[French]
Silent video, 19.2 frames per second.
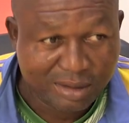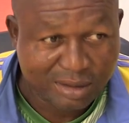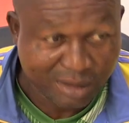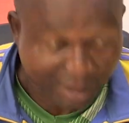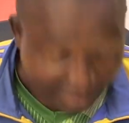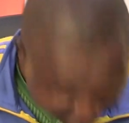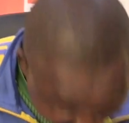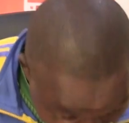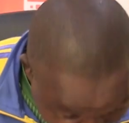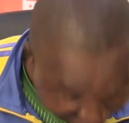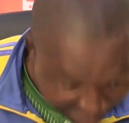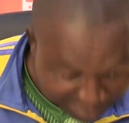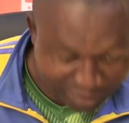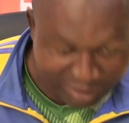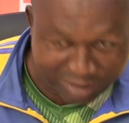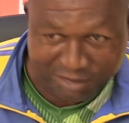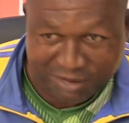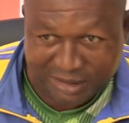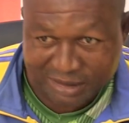Ça ne sera
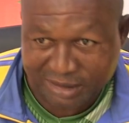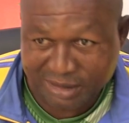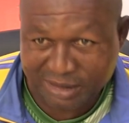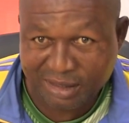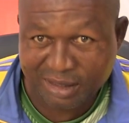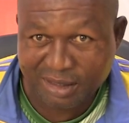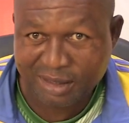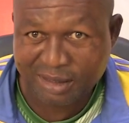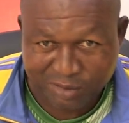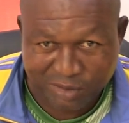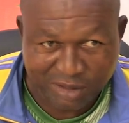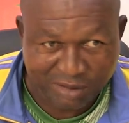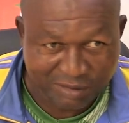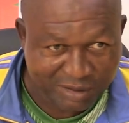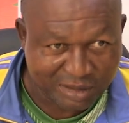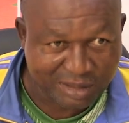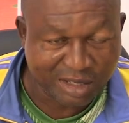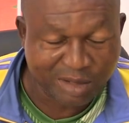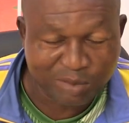pas facile. Vous
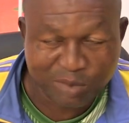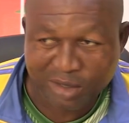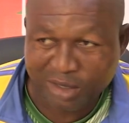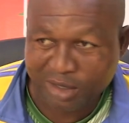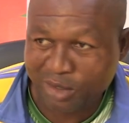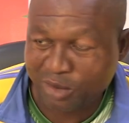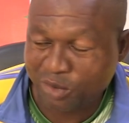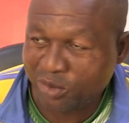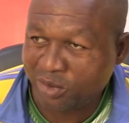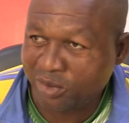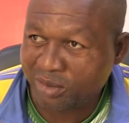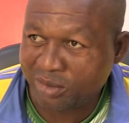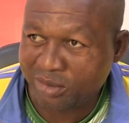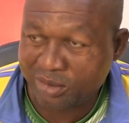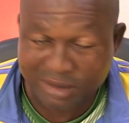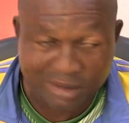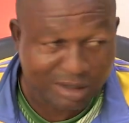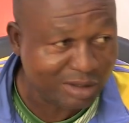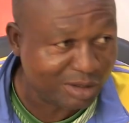savez très bien que
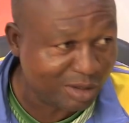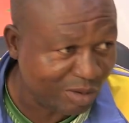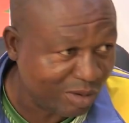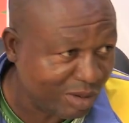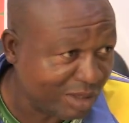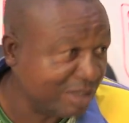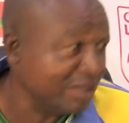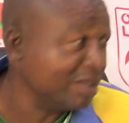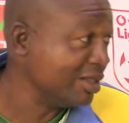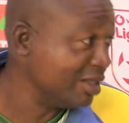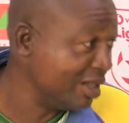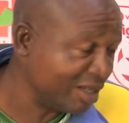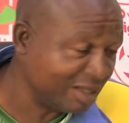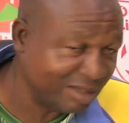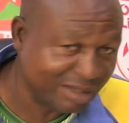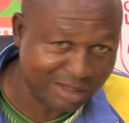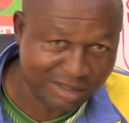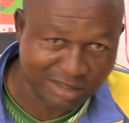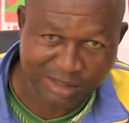non, Saint-Éloi, c'est une
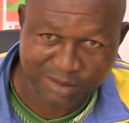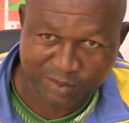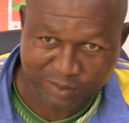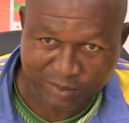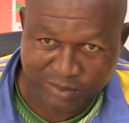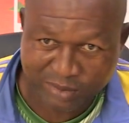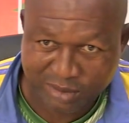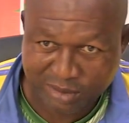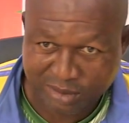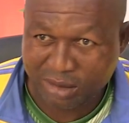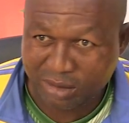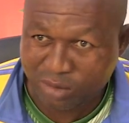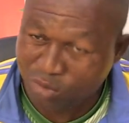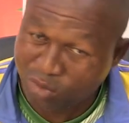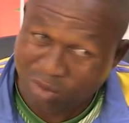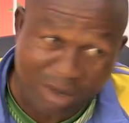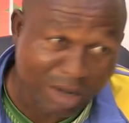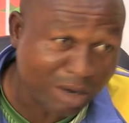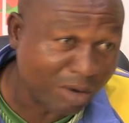grande équipe. Ils
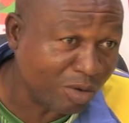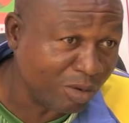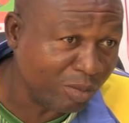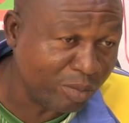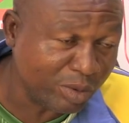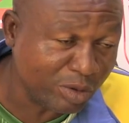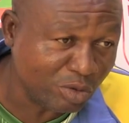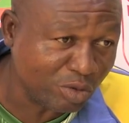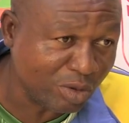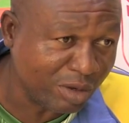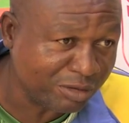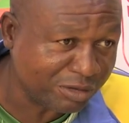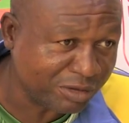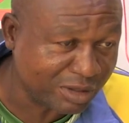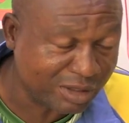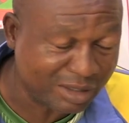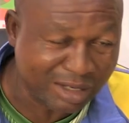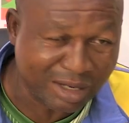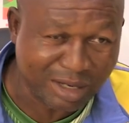sont en compétition
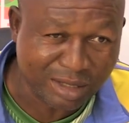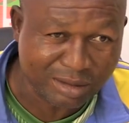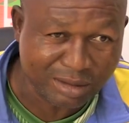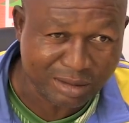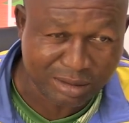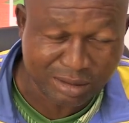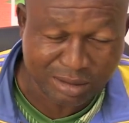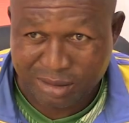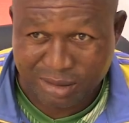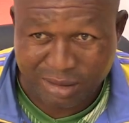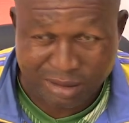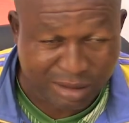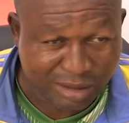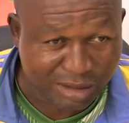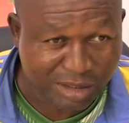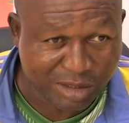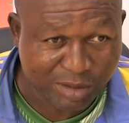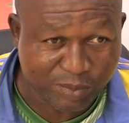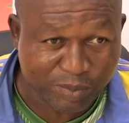africaine. C'est une
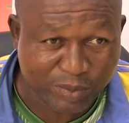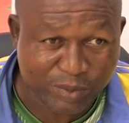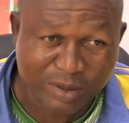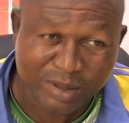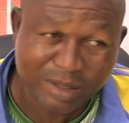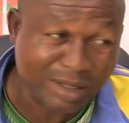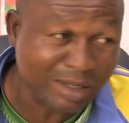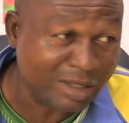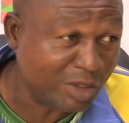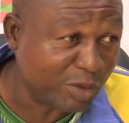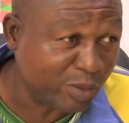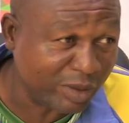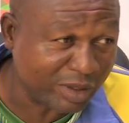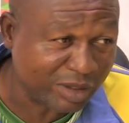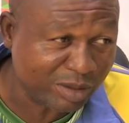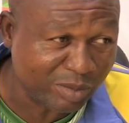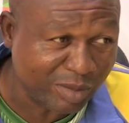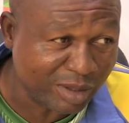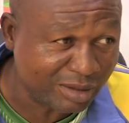équipe
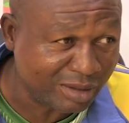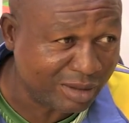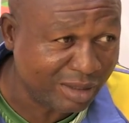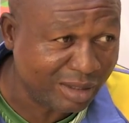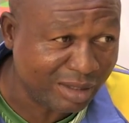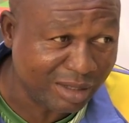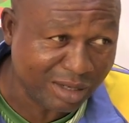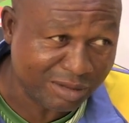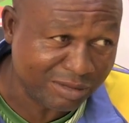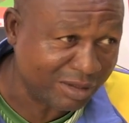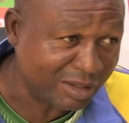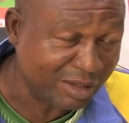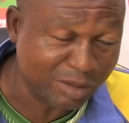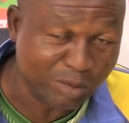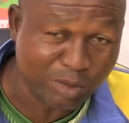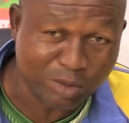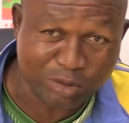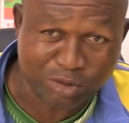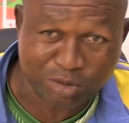expérimentée avec
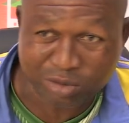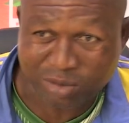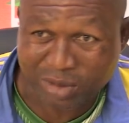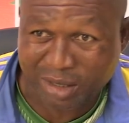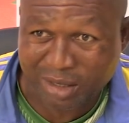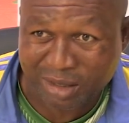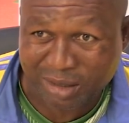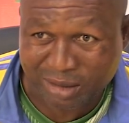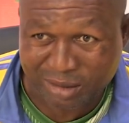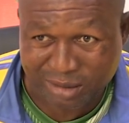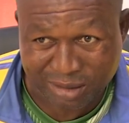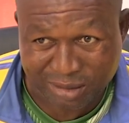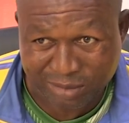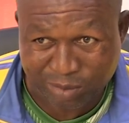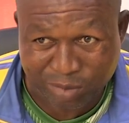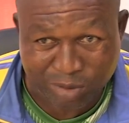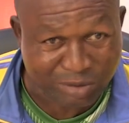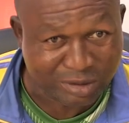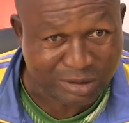des bons joueurs,
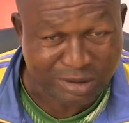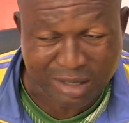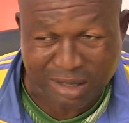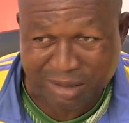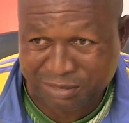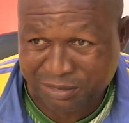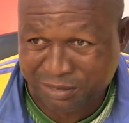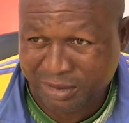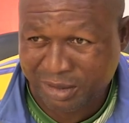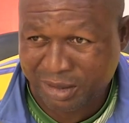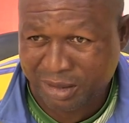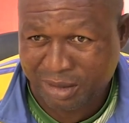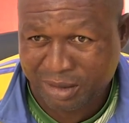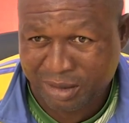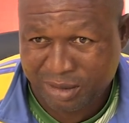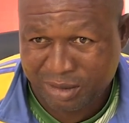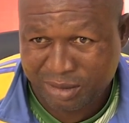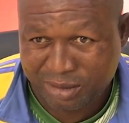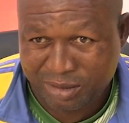un bon staff.
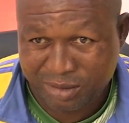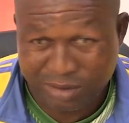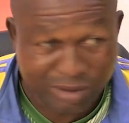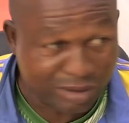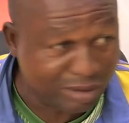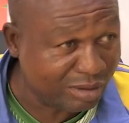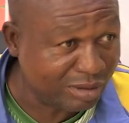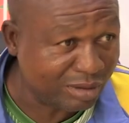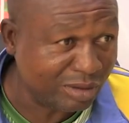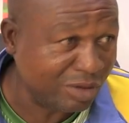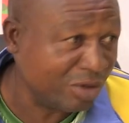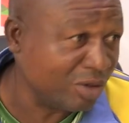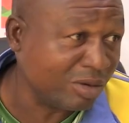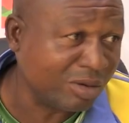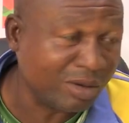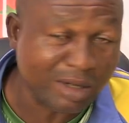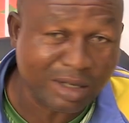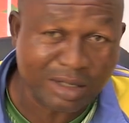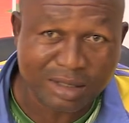Donc je
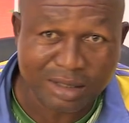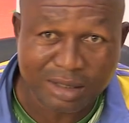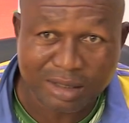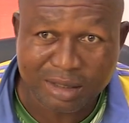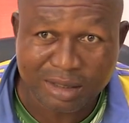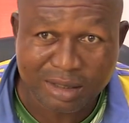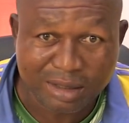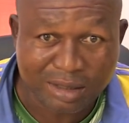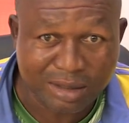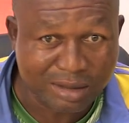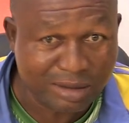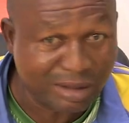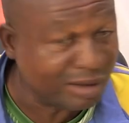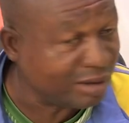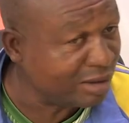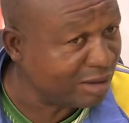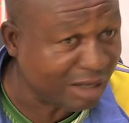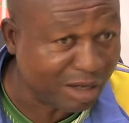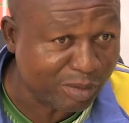crois que
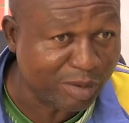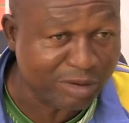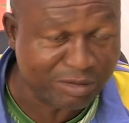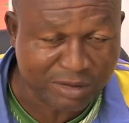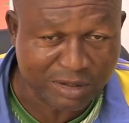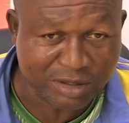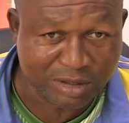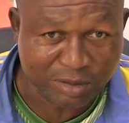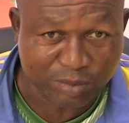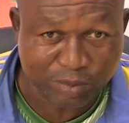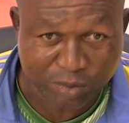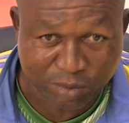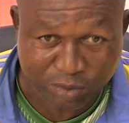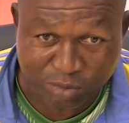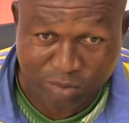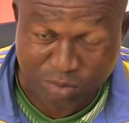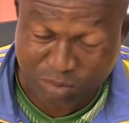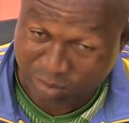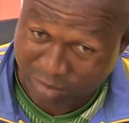ça ne sera pas facile
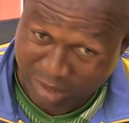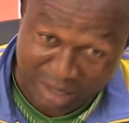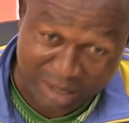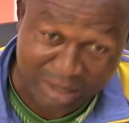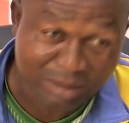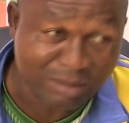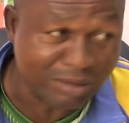pour nous, mais